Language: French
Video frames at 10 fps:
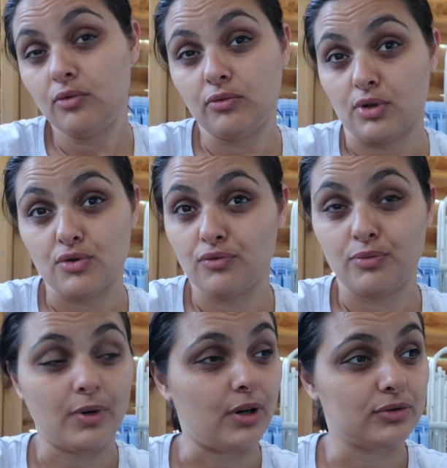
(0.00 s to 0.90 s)
Moi, je vous
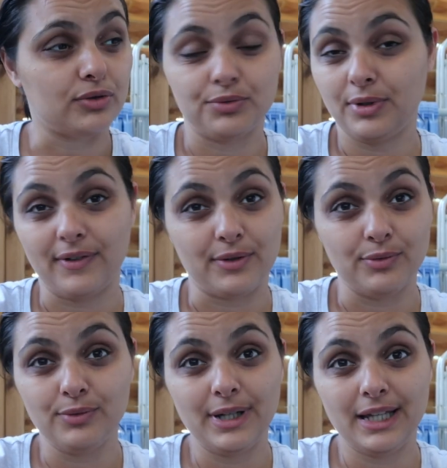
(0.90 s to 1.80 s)
prends aujourd'hui avec
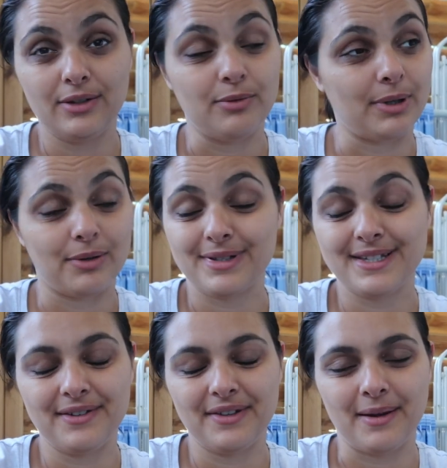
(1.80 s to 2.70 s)
nous et demain
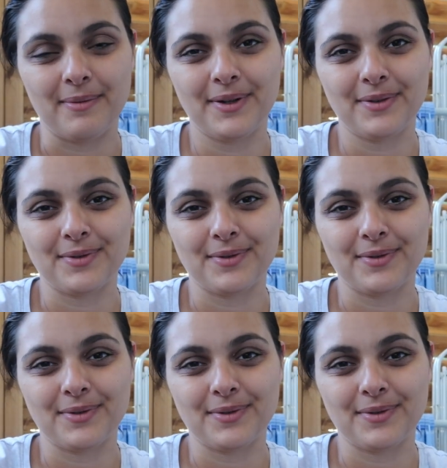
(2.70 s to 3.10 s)
aussi évidemment.